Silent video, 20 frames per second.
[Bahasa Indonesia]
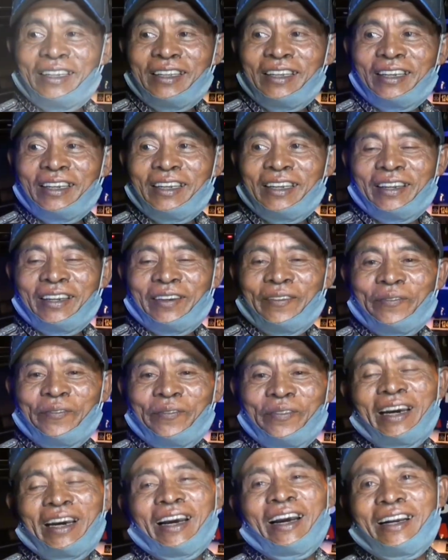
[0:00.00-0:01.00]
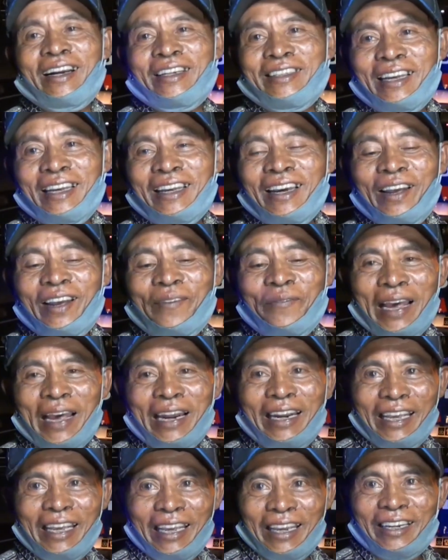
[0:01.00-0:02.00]
jadi saya kan
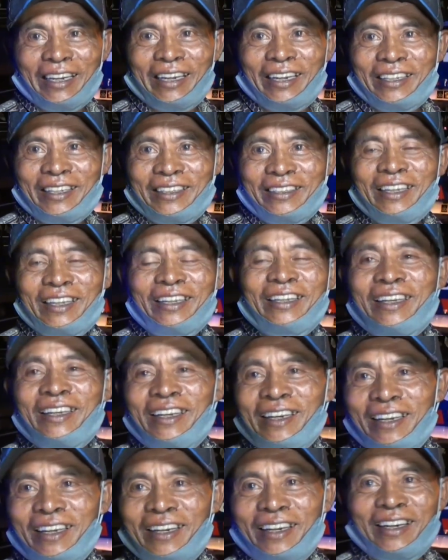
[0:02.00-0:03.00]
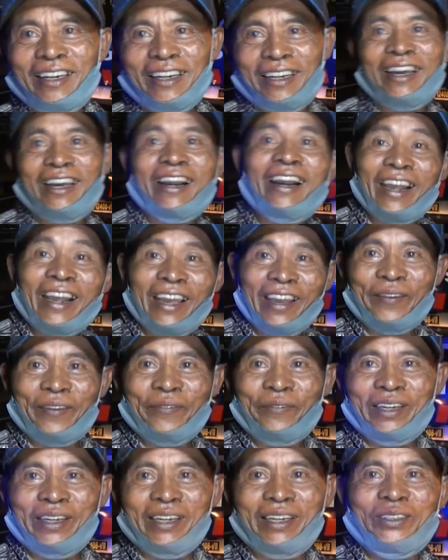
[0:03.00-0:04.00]
panik, jadi ngerem
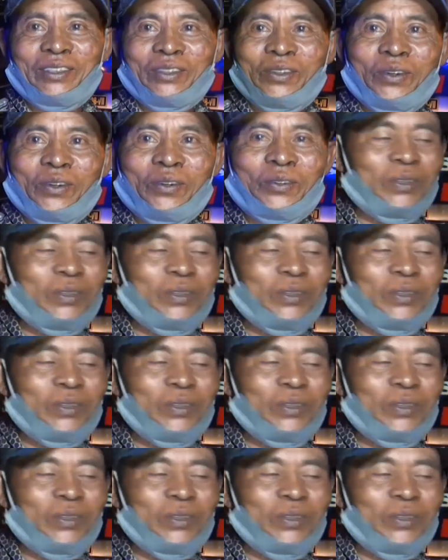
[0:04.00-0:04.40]
gitu,